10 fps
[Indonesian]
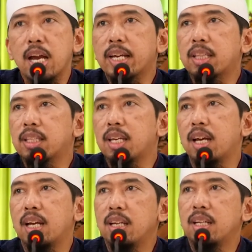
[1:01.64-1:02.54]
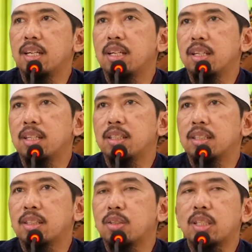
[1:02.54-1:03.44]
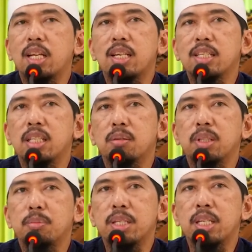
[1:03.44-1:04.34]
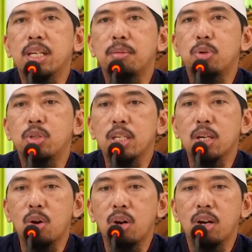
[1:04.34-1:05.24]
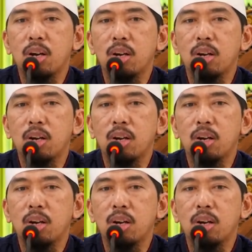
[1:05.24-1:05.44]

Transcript: kaget dia. Kok tanah saya tiba-tiba jadi kebun singkong?